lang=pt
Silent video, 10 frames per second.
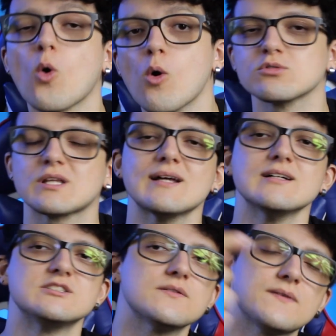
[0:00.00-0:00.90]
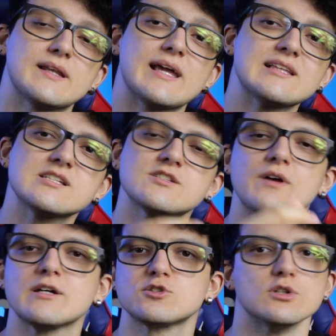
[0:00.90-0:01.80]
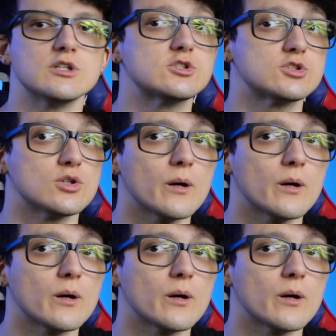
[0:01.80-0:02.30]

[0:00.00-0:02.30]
contra diferentes versões de